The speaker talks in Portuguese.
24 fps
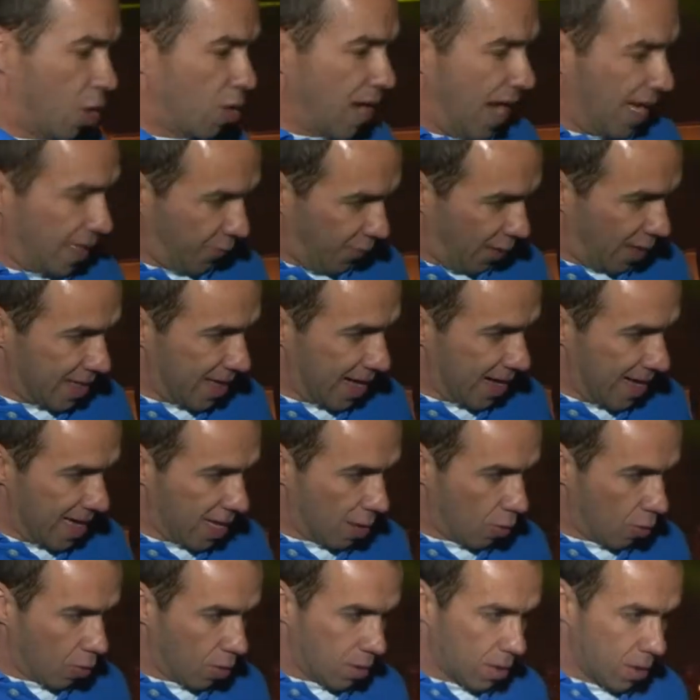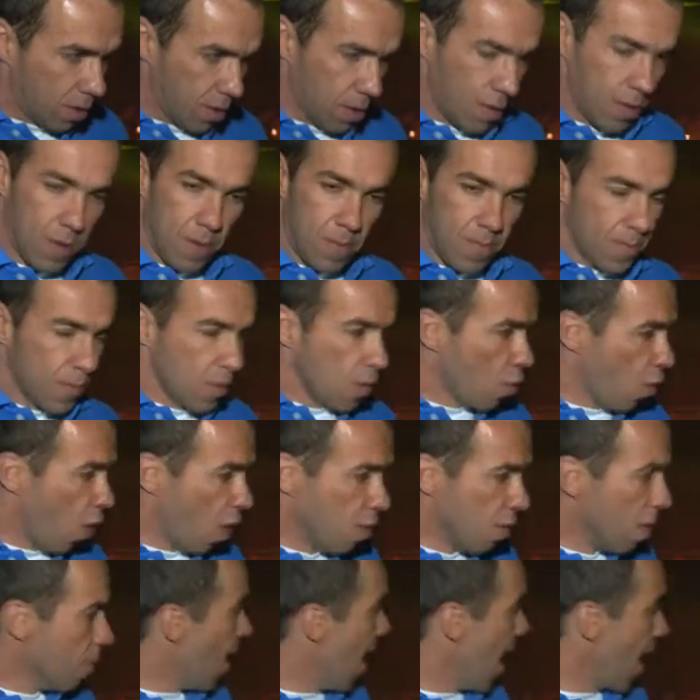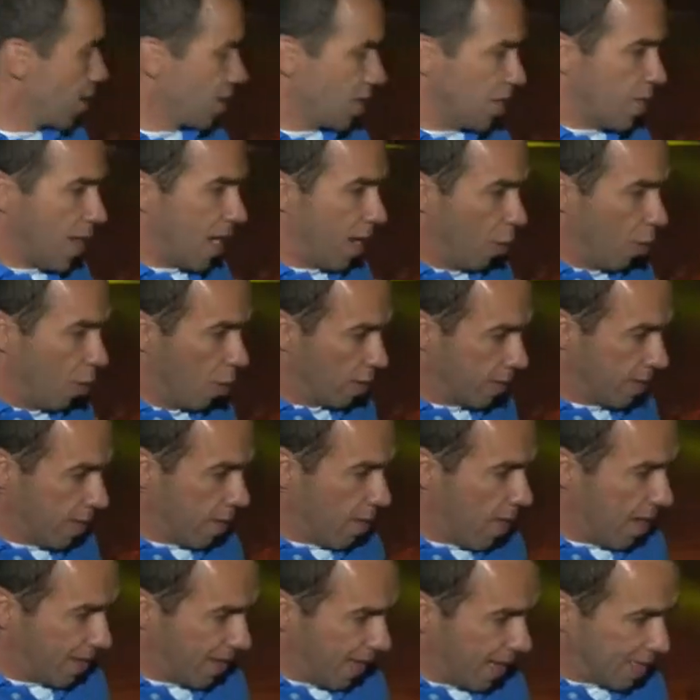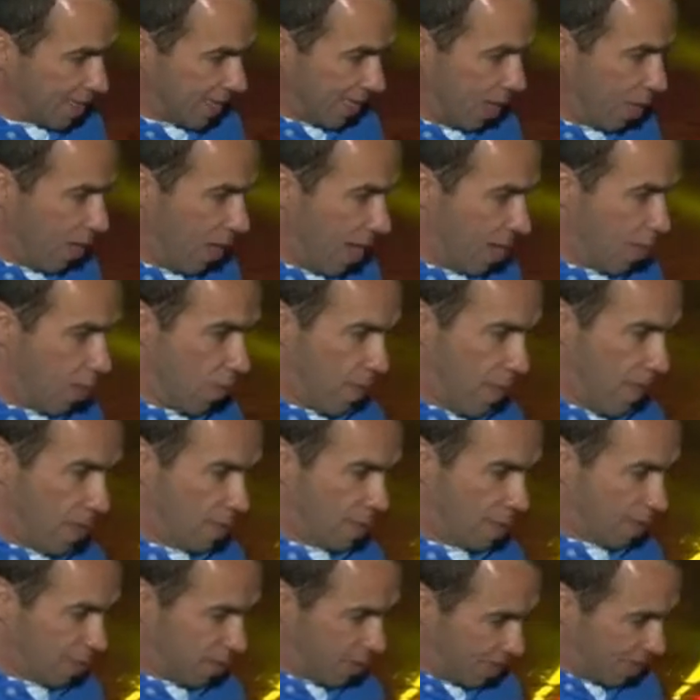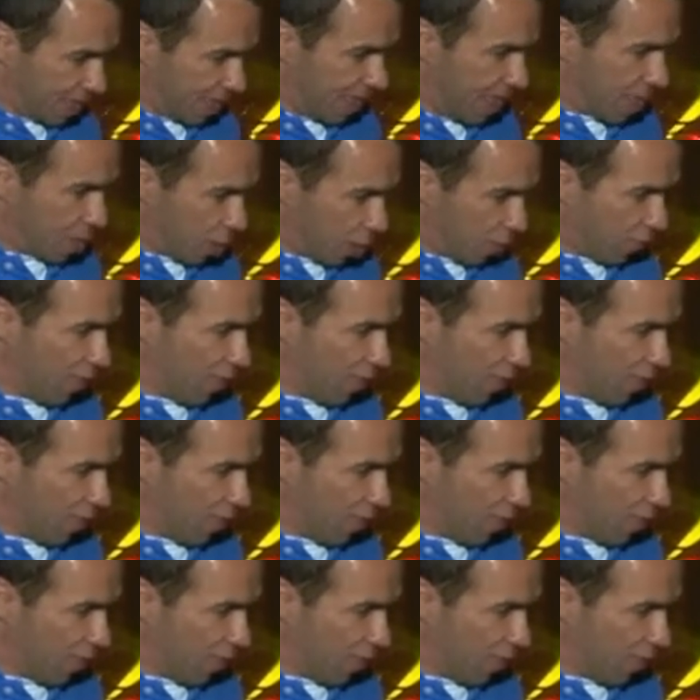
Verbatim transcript: João Neto Frederico, como Marcos Ibeluti, uma atração aí no meio do sertanejo